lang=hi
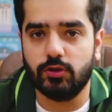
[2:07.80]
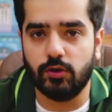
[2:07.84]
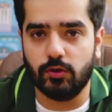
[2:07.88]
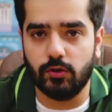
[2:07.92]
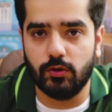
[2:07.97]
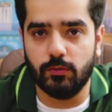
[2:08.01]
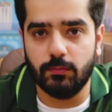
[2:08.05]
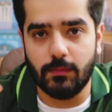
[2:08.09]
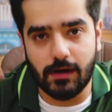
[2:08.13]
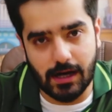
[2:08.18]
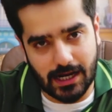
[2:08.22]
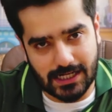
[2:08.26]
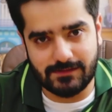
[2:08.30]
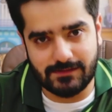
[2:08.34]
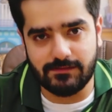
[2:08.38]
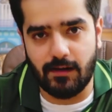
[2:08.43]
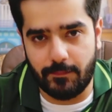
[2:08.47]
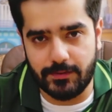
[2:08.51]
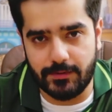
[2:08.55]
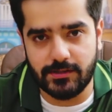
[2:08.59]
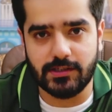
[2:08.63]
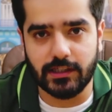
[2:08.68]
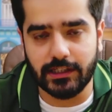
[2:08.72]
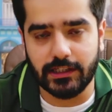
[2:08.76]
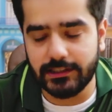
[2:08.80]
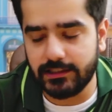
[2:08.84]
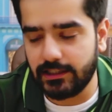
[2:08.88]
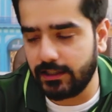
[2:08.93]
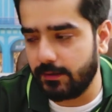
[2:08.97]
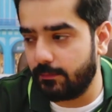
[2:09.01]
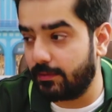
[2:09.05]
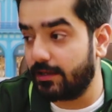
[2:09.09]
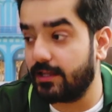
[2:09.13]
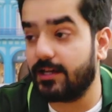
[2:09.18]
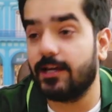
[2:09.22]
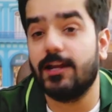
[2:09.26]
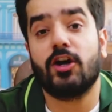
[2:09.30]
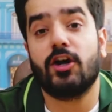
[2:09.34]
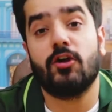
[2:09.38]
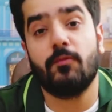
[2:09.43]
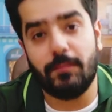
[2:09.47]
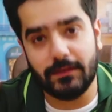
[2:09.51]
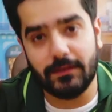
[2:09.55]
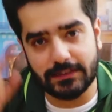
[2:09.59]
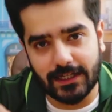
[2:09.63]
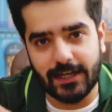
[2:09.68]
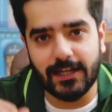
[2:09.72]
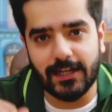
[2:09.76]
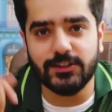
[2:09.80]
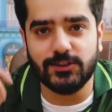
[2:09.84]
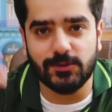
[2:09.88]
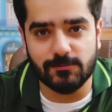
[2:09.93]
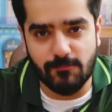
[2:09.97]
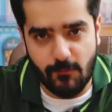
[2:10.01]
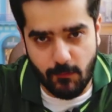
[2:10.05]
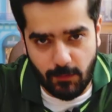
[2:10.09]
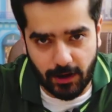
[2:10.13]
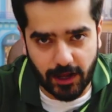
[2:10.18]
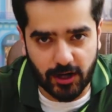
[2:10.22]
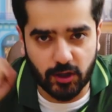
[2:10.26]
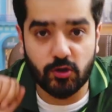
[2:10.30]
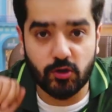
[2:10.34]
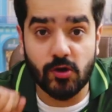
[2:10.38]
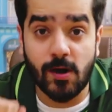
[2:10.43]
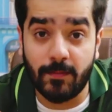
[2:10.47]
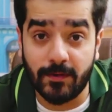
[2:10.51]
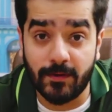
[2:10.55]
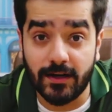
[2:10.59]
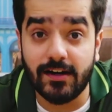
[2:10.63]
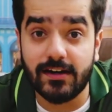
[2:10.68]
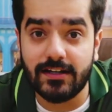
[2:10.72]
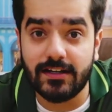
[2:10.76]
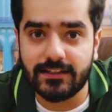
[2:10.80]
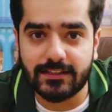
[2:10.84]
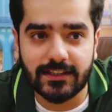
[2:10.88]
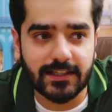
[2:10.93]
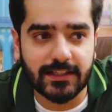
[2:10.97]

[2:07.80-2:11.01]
तो मार्स वापस चले जाएं बट अगर आपको पता है तो मुबारक हो आप अर्थ